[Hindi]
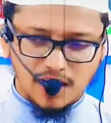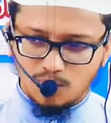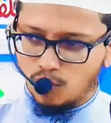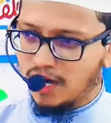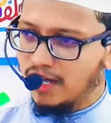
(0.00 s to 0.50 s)

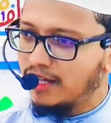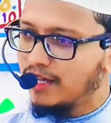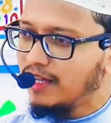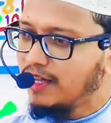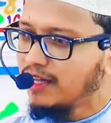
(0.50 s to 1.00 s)
अमवाल
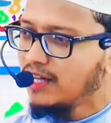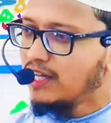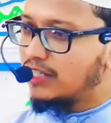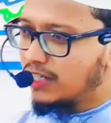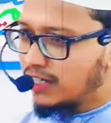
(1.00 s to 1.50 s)

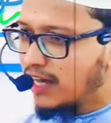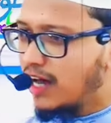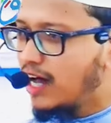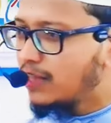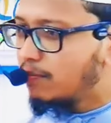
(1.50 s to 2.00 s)
हैं जिनके
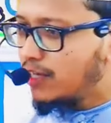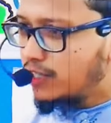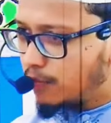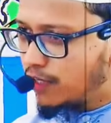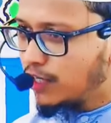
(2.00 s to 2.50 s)
हाथ में
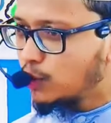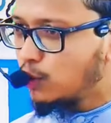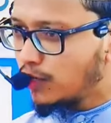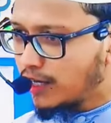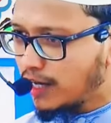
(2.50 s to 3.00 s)

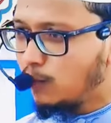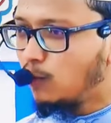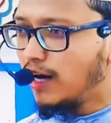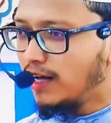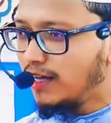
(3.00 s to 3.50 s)
जमीयतों के
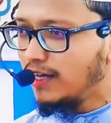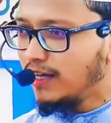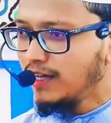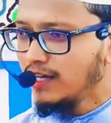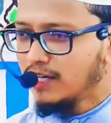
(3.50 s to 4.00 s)
अमवाल हैं